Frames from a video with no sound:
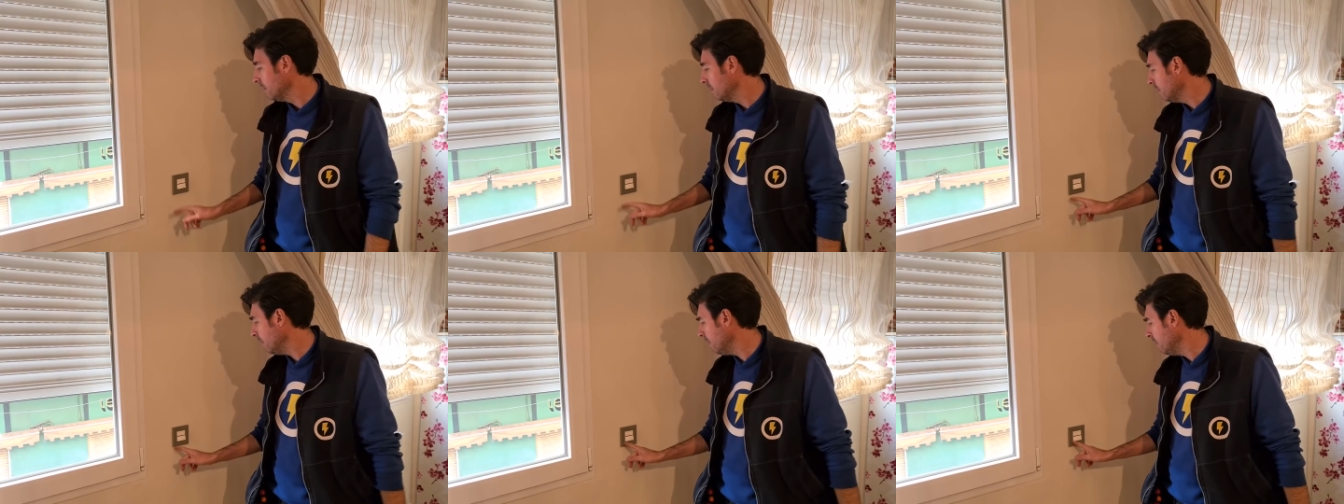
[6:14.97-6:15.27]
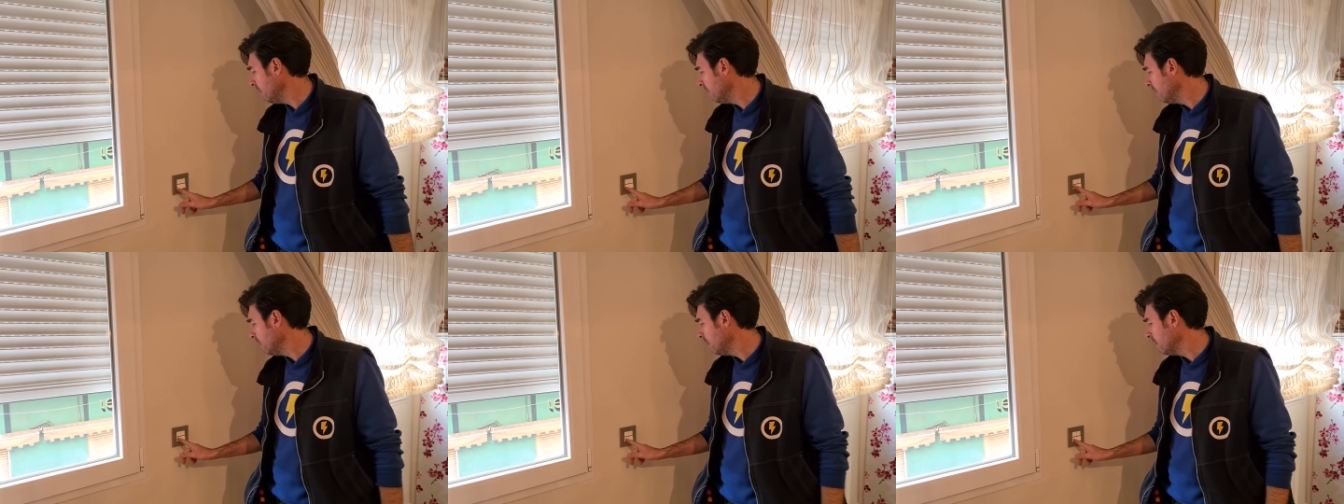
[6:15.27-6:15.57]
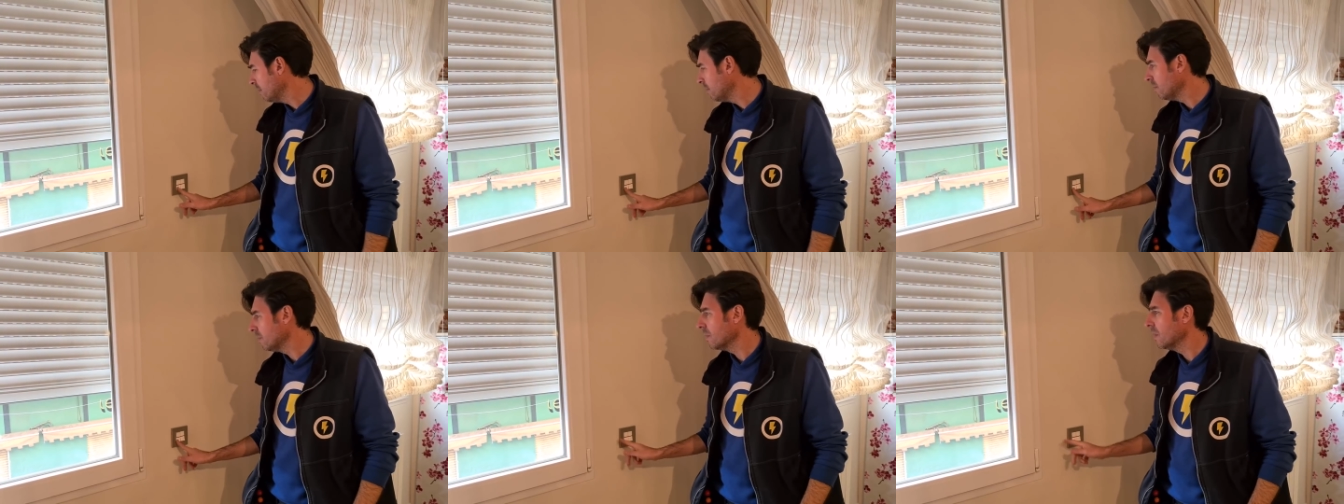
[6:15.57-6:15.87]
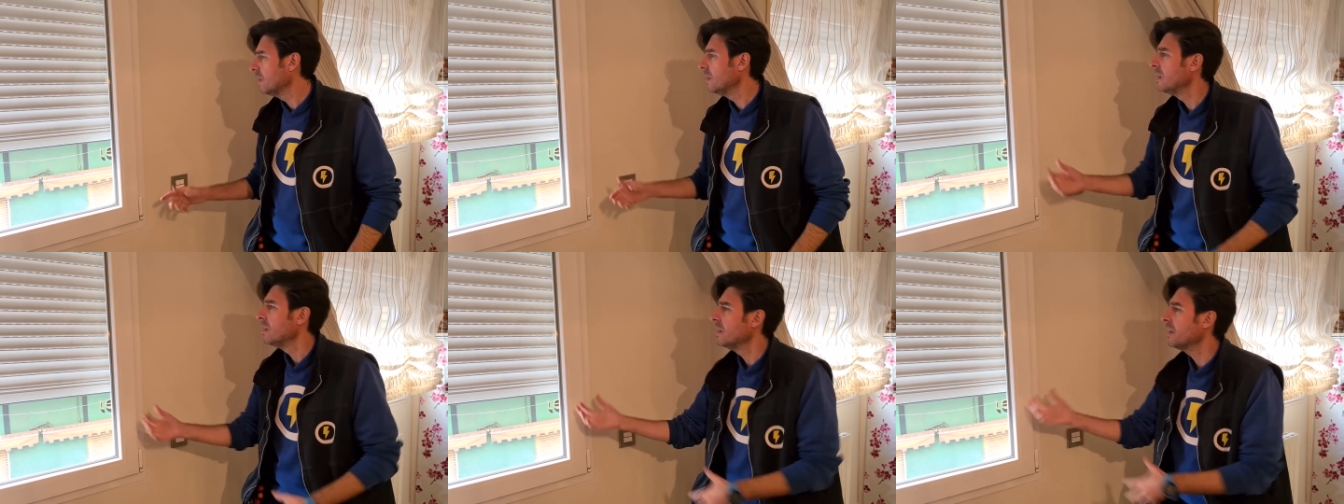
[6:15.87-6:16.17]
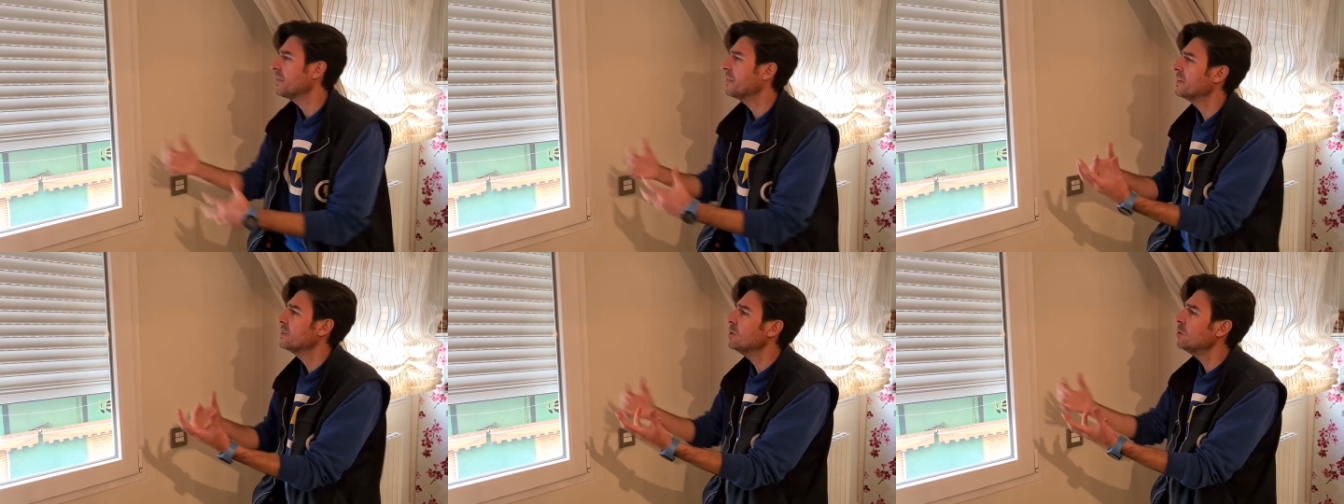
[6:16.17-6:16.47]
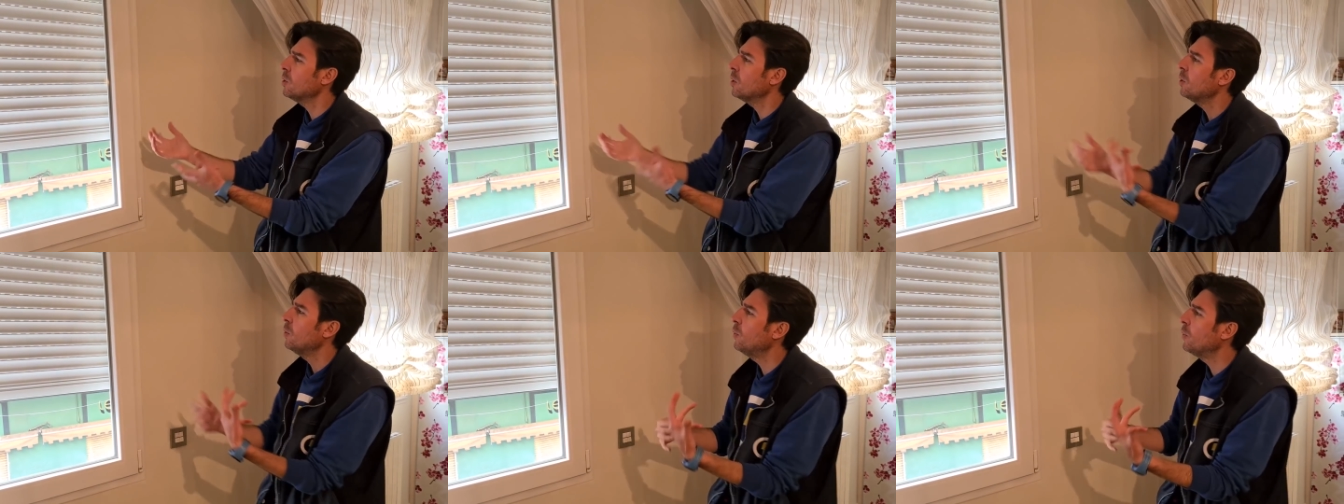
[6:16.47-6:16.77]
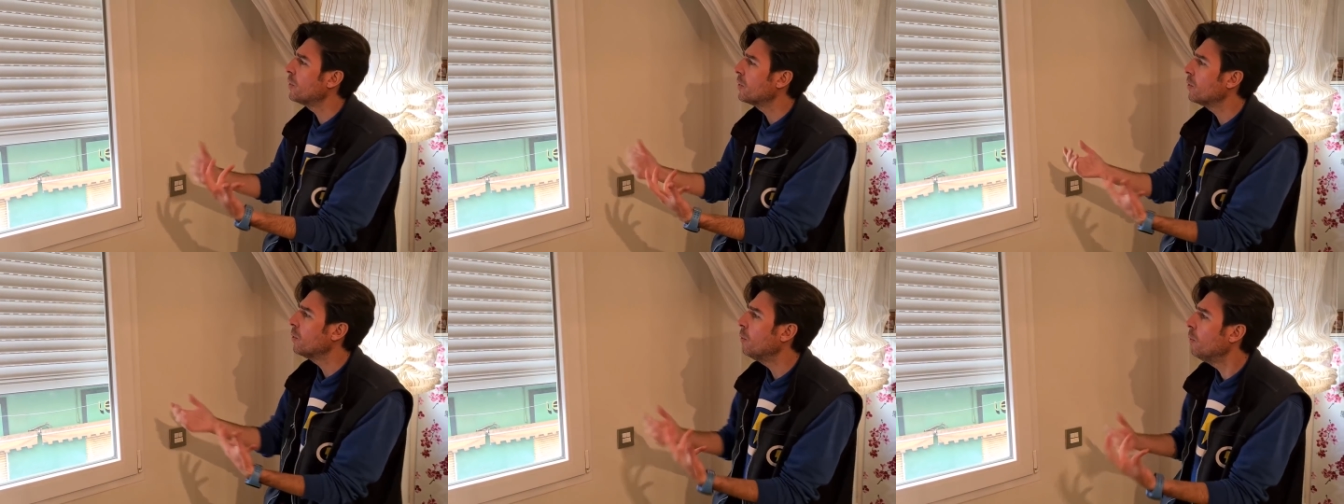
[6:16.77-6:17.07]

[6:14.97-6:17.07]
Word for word: Oh, necesito luz.